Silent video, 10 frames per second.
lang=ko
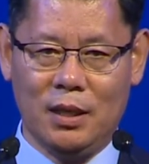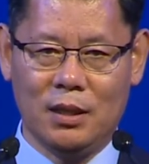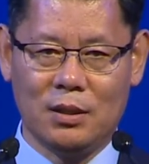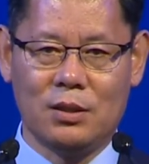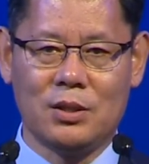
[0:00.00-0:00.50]

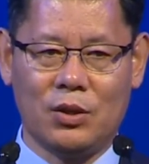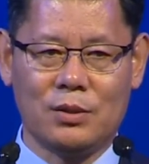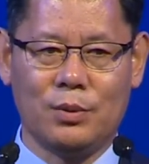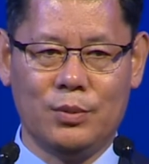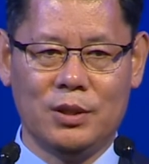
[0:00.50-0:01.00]
그런 차원에서
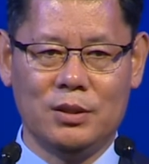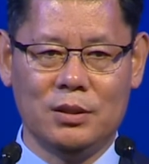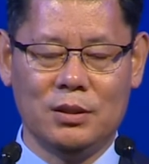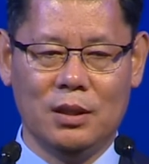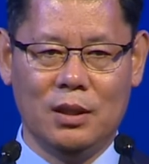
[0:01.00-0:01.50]

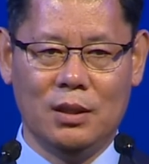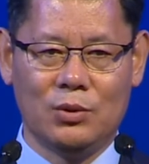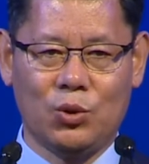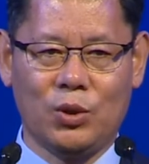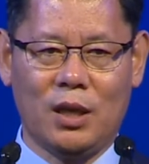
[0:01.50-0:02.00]
보면은
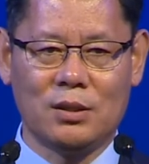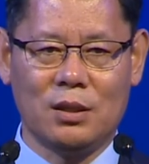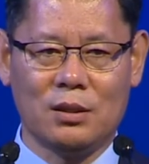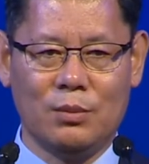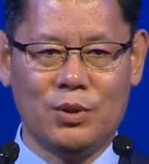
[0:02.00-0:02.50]

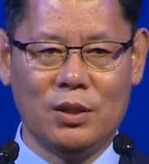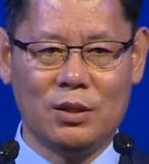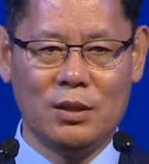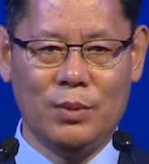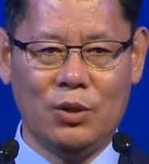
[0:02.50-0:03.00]
초당적
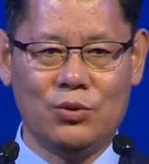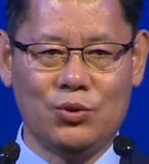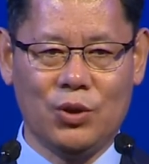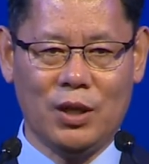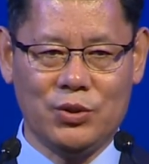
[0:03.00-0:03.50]
협력이 매우
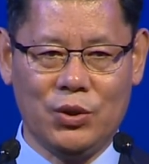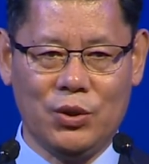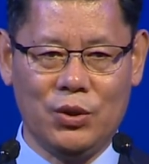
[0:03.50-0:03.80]
중요하죠.